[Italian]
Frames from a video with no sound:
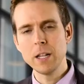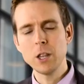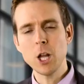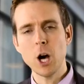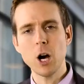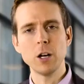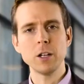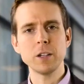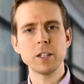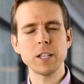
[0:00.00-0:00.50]

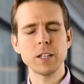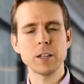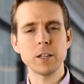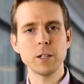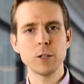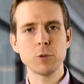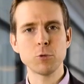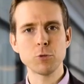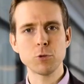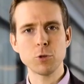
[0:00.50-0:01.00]
No, niente
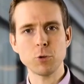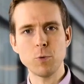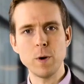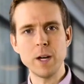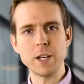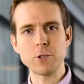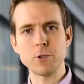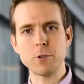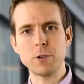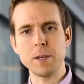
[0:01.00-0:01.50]
di tutto
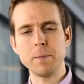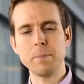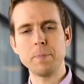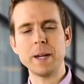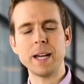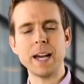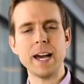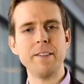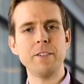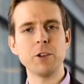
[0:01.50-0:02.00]
questo, li
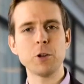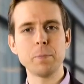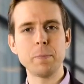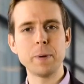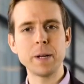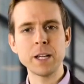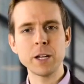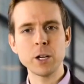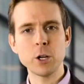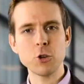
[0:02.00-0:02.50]
impiegavano
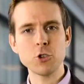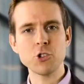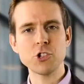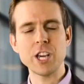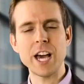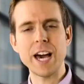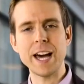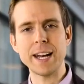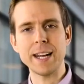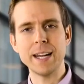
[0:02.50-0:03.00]
per
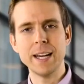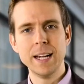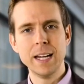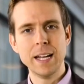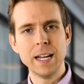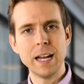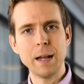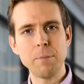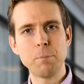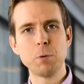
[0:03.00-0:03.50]

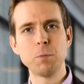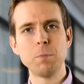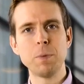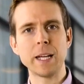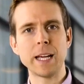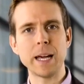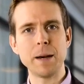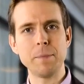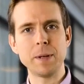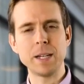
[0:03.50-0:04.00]
ingrossare la
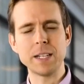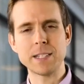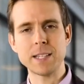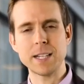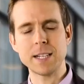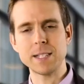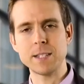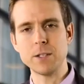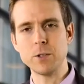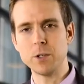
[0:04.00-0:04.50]
pubblica
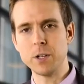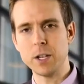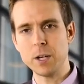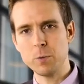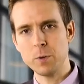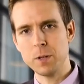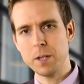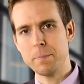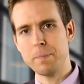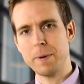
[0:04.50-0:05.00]
amministrazione,
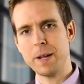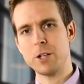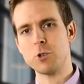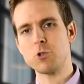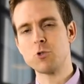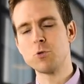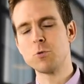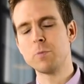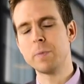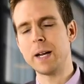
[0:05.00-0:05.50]
quindi per
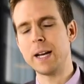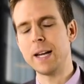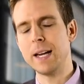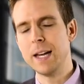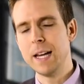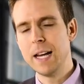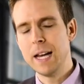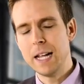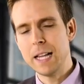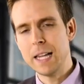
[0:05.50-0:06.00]
assumere
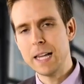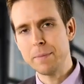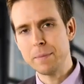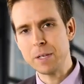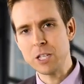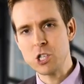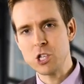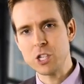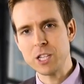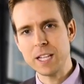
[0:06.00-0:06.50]
gli
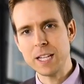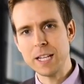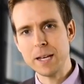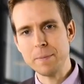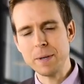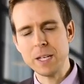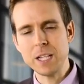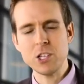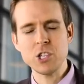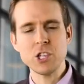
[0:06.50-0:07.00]
amici degli
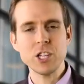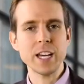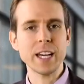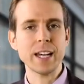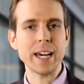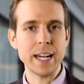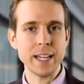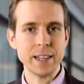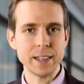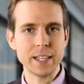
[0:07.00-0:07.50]
amici e
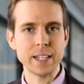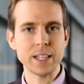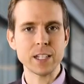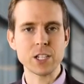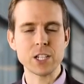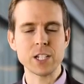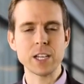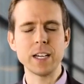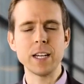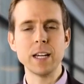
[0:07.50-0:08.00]

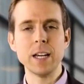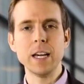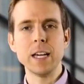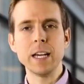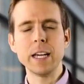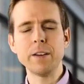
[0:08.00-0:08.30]
garantirsi